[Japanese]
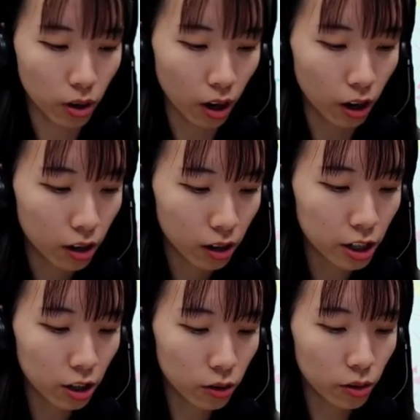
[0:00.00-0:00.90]
あ
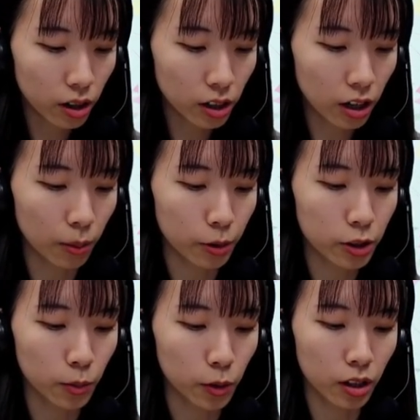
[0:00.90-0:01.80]
生の方からも
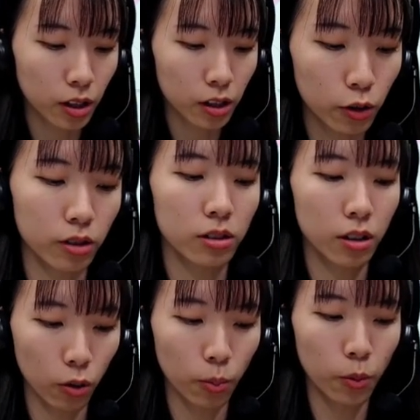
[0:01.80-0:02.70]
質問いただいんです
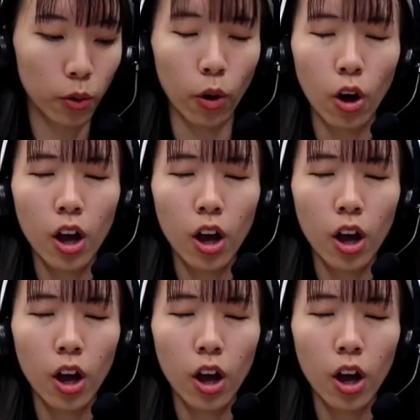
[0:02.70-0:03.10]
けども、